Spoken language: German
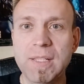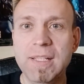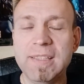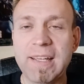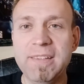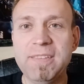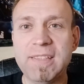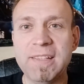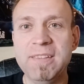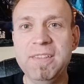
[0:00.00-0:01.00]
Da, ist,
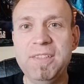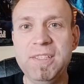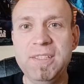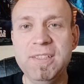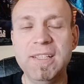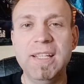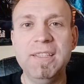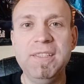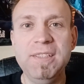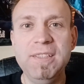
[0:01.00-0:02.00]
da sind die,
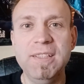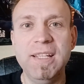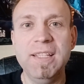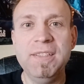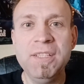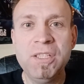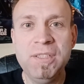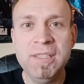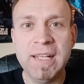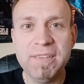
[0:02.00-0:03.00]
die, die,
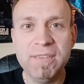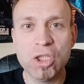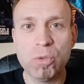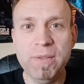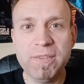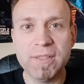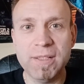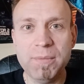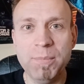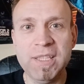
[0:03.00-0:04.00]
die ganzen
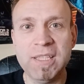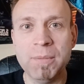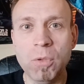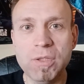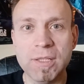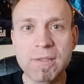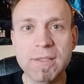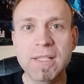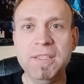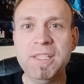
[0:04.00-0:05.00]
Geschwister mit der Mutter,
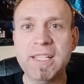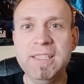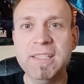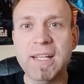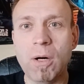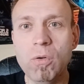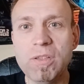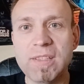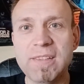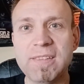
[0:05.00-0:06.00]
die kriegen dann raus,
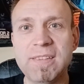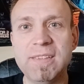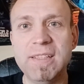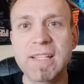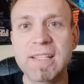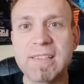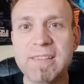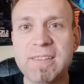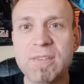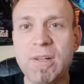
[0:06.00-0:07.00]
dass,
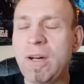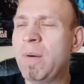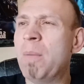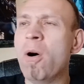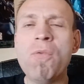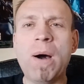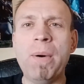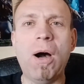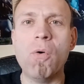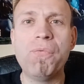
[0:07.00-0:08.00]
dass aber,
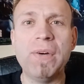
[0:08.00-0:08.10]
aber auf